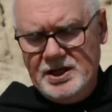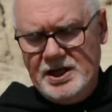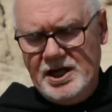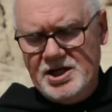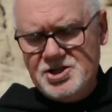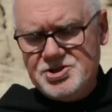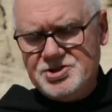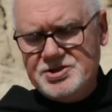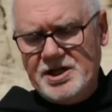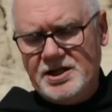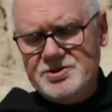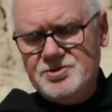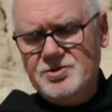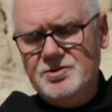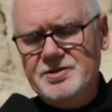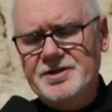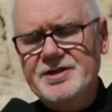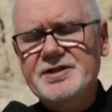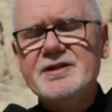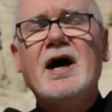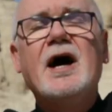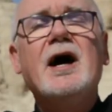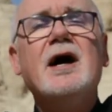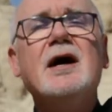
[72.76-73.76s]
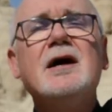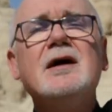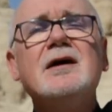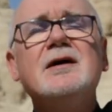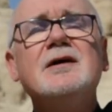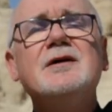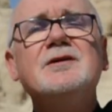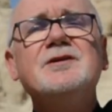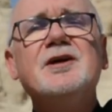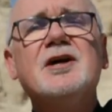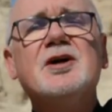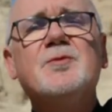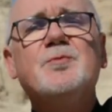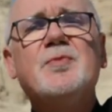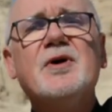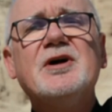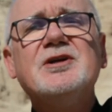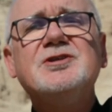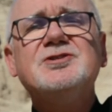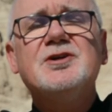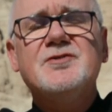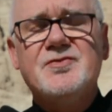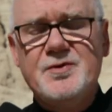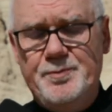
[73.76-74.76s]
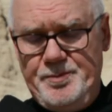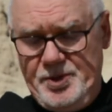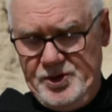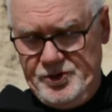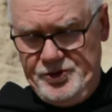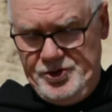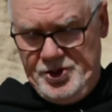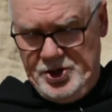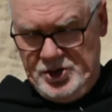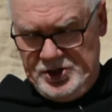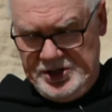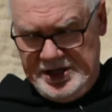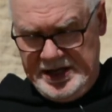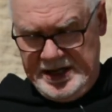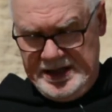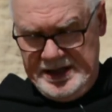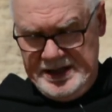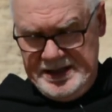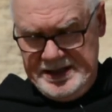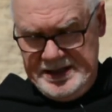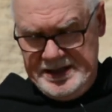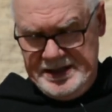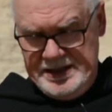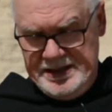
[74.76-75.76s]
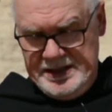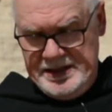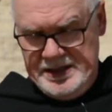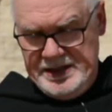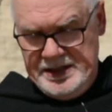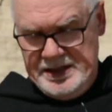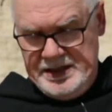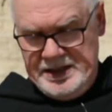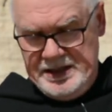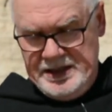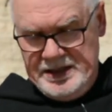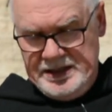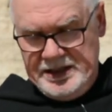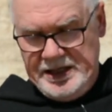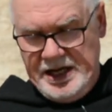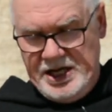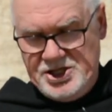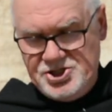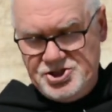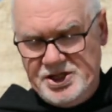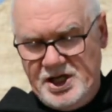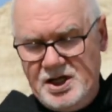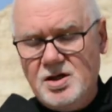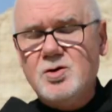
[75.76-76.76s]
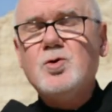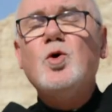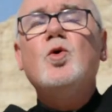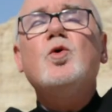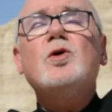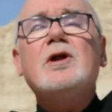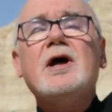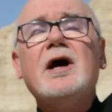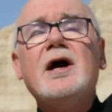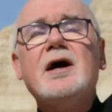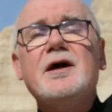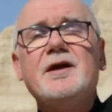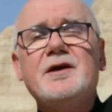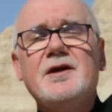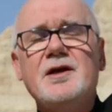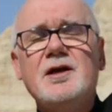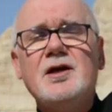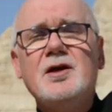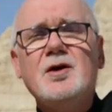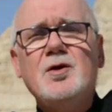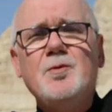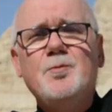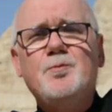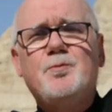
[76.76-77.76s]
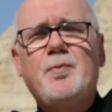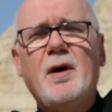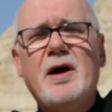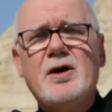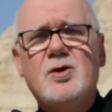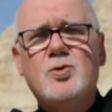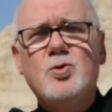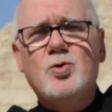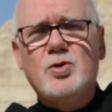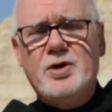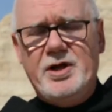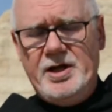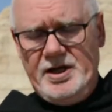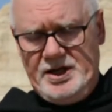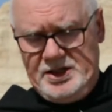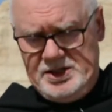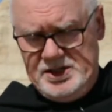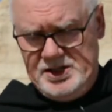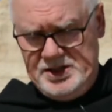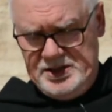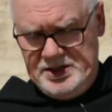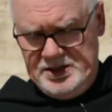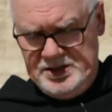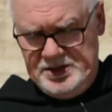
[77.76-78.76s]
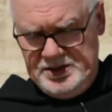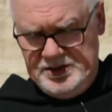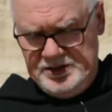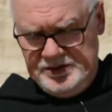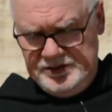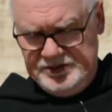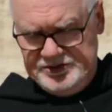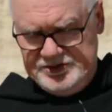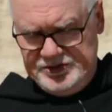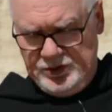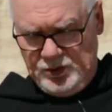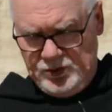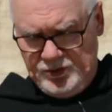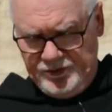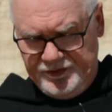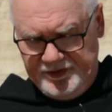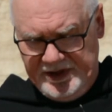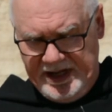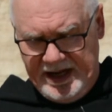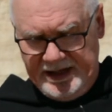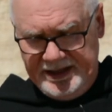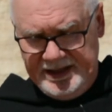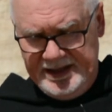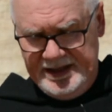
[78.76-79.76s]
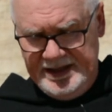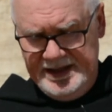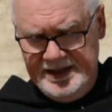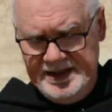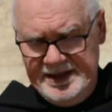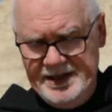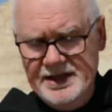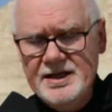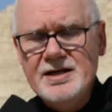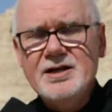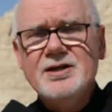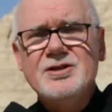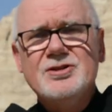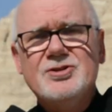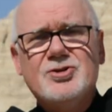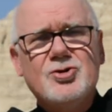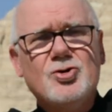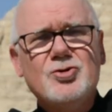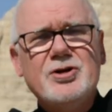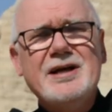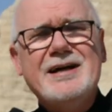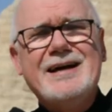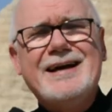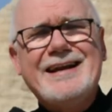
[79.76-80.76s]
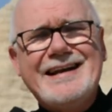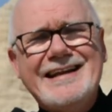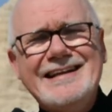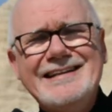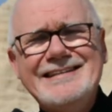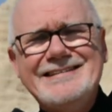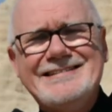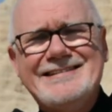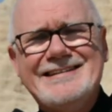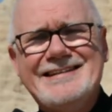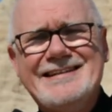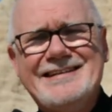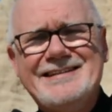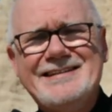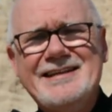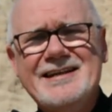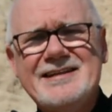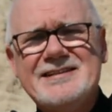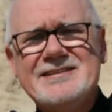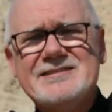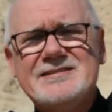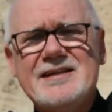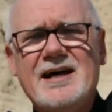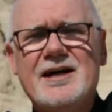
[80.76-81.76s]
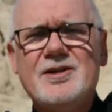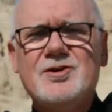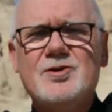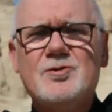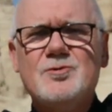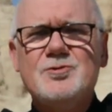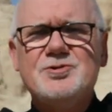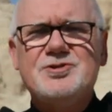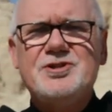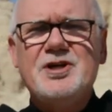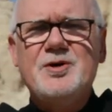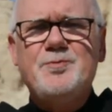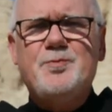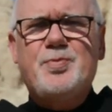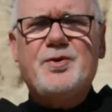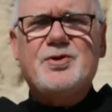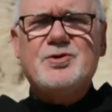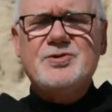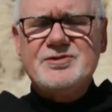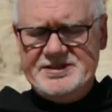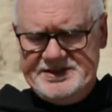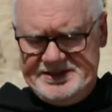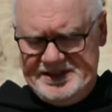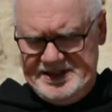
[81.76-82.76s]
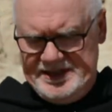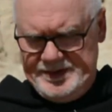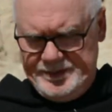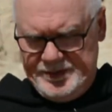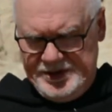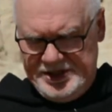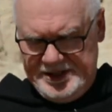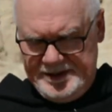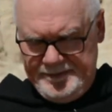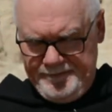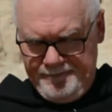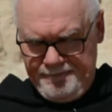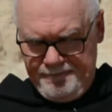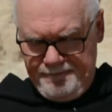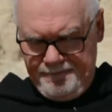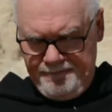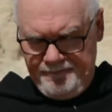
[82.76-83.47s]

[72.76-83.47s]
Każda dolina niech będzie wypełniona, każda góra i pagórek zrównane, drogi kręte niech staną się prostymi,